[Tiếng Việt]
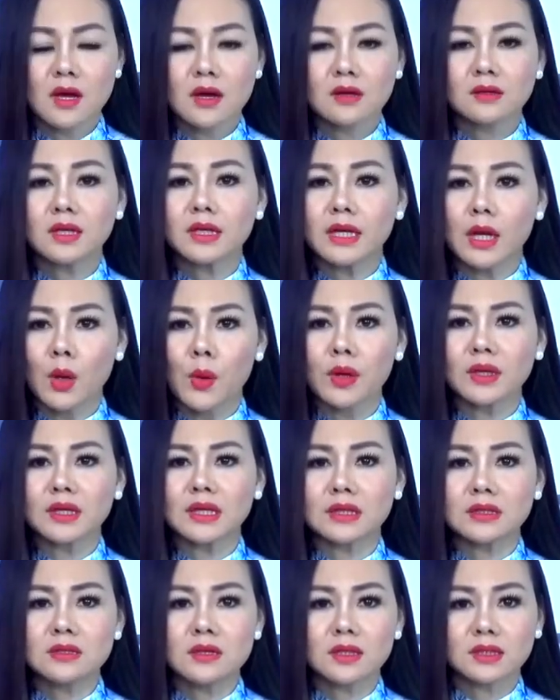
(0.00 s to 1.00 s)
người ký quyết
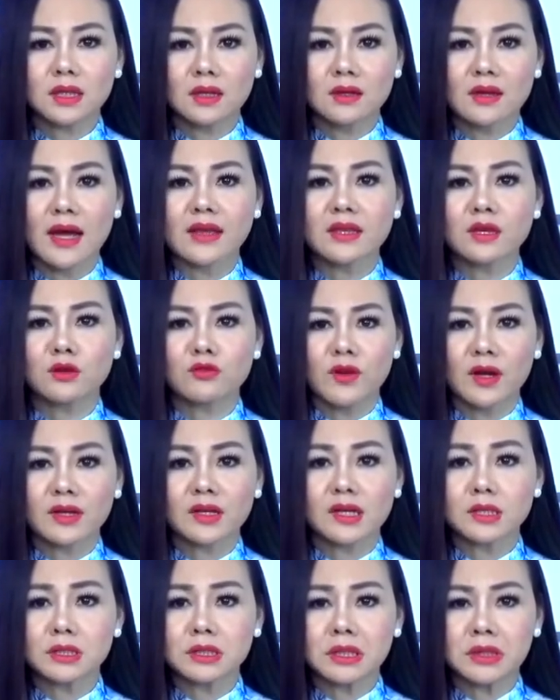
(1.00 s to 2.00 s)
định đưa tất cả nhân văn
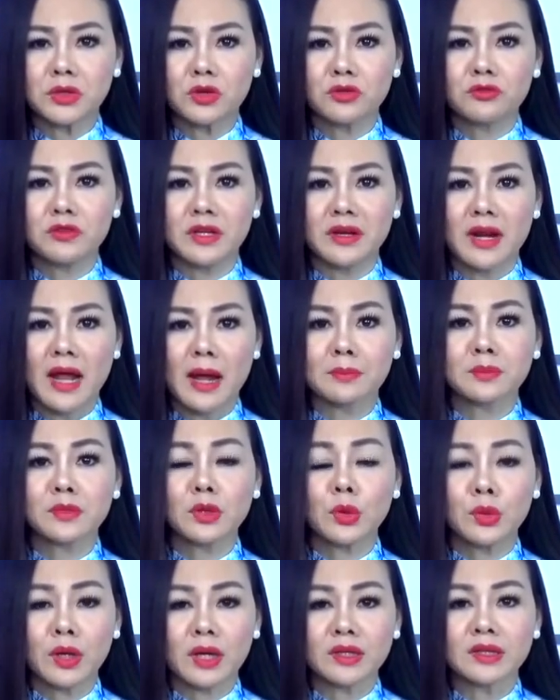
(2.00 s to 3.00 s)
nghệ sĩ của Việt Nam
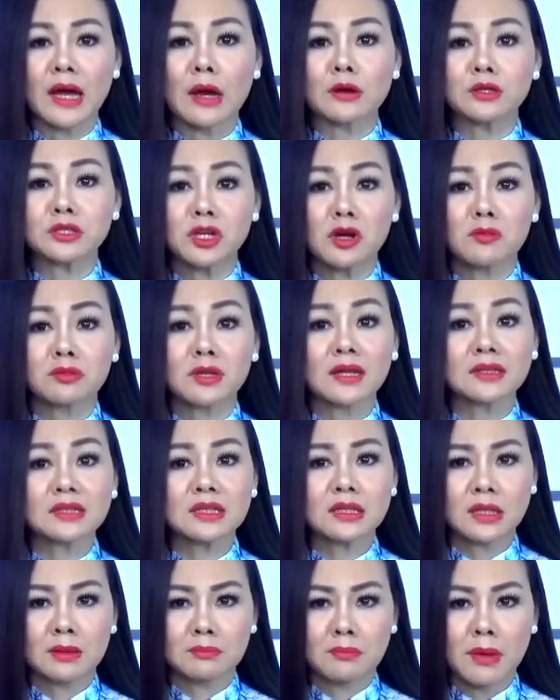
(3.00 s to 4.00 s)
tù cải tạo sau tháng
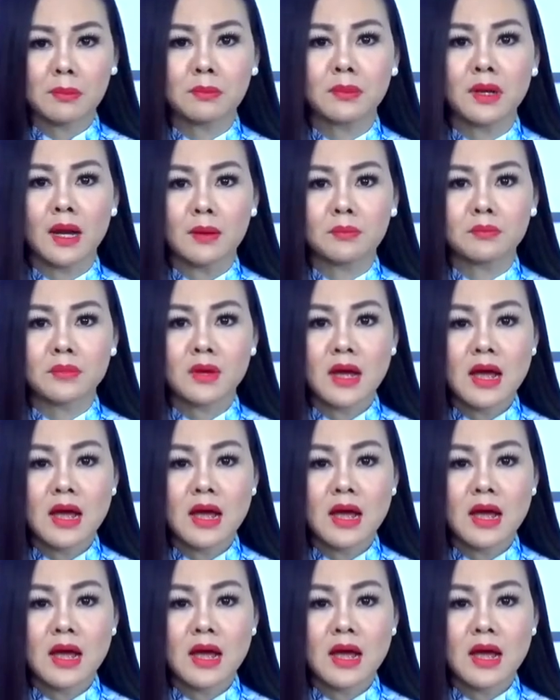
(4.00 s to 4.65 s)
4 năm 75,